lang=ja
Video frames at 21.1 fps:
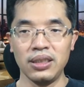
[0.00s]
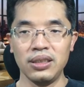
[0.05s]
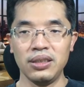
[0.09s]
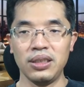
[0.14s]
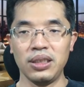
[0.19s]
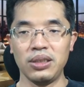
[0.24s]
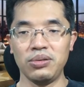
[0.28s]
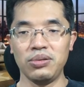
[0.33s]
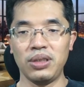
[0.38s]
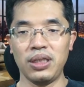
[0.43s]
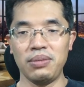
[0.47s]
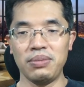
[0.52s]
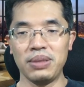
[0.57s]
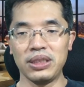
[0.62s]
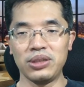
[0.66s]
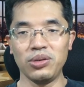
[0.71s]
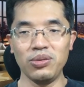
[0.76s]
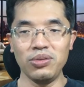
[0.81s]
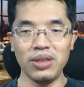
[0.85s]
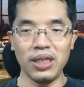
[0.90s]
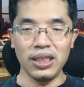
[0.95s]
なので、まあ
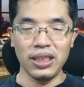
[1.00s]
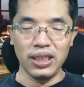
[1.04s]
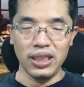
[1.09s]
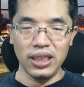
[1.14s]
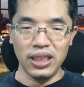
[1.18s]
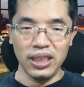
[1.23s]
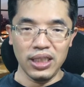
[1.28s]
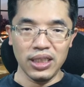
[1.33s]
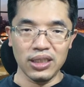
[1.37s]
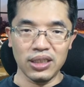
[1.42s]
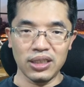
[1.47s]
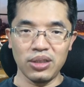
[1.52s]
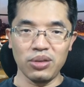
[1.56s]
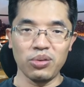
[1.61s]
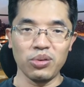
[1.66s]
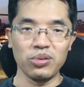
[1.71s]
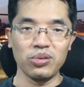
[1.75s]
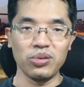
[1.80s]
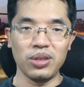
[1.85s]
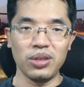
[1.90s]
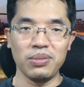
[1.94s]
そんなにいいっていう
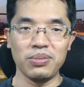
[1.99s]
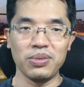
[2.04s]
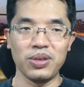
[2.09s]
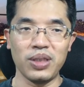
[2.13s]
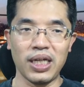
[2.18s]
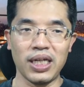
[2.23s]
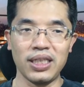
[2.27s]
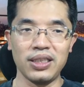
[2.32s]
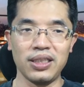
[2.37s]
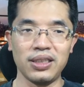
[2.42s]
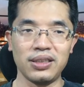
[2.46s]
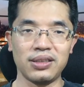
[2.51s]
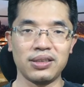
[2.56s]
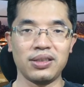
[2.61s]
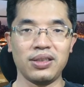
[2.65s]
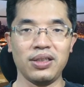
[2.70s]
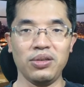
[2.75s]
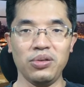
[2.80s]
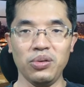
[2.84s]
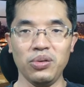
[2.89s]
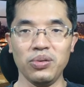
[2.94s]
ほどでもないです
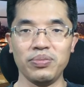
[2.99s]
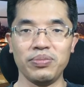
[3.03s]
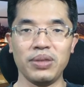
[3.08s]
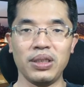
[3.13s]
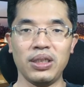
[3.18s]
けど、